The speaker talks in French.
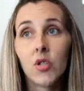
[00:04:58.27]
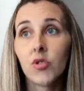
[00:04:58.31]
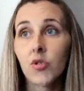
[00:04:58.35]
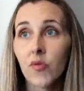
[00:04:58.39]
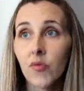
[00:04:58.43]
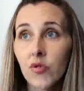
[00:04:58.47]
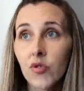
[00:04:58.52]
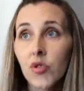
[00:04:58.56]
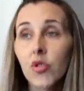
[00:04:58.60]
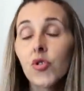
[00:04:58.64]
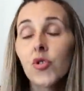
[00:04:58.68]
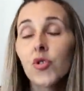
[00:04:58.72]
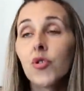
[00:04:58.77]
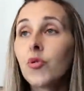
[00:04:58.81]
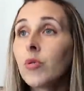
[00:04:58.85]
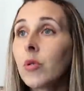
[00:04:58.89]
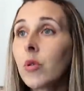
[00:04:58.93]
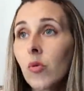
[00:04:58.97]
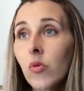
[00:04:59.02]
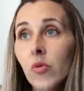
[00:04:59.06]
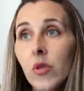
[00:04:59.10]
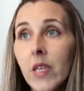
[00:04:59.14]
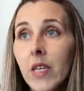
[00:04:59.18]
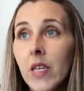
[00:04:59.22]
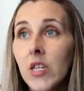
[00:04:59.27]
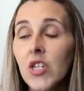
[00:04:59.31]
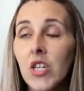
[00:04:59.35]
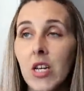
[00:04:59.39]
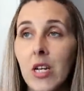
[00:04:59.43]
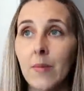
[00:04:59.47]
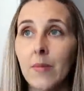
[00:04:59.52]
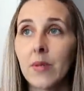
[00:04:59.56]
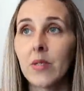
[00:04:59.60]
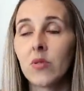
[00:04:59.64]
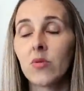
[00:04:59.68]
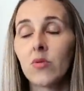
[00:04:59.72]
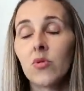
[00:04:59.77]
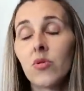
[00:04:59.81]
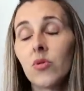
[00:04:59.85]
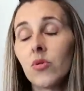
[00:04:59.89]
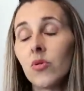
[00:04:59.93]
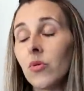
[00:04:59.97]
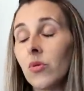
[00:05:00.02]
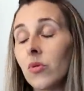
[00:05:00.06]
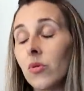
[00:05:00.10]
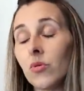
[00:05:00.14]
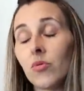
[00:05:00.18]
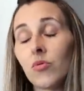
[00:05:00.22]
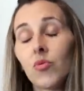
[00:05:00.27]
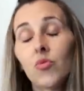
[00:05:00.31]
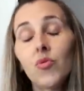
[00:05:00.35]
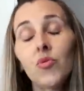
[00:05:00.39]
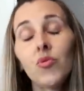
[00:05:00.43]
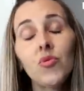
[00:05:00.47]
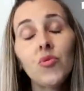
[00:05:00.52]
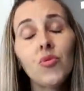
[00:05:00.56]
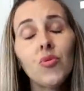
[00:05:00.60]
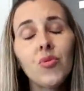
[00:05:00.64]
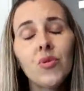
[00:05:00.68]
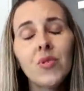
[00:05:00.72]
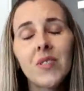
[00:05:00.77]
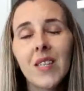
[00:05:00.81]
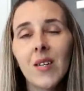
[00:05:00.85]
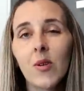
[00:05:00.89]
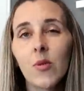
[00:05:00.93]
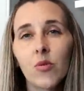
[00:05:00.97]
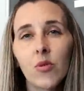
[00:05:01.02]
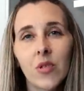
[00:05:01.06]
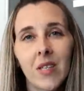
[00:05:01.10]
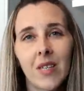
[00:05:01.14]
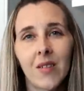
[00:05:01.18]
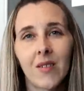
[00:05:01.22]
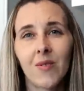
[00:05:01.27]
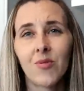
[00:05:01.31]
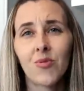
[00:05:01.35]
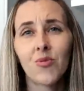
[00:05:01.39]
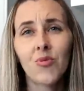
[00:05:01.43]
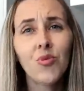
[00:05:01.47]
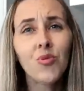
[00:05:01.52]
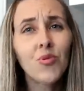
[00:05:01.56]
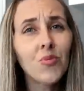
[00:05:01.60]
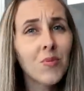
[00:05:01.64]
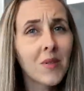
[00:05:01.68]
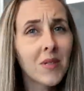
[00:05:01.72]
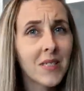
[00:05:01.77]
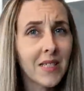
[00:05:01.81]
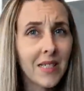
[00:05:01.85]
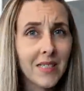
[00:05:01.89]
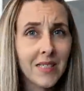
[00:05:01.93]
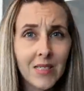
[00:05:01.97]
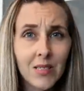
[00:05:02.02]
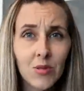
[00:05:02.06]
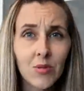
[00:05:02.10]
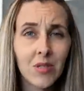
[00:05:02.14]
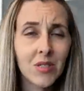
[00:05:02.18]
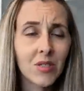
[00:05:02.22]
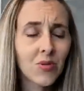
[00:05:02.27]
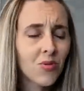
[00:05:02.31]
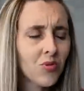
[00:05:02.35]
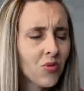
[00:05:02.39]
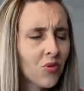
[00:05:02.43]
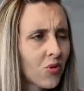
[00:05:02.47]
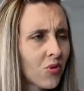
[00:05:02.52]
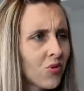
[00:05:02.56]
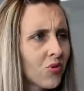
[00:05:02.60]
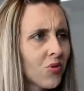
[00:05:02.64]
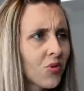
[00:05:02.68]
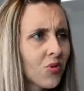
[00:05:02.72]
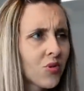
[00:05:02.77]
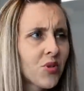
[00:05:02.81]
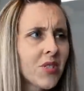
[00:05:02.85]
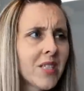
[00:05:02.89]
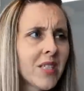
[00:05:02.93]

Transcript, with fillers: Je vous jure, je suis rouillée, j'ai l'impression que tout est rouillé toutes mes articulations dans le dos,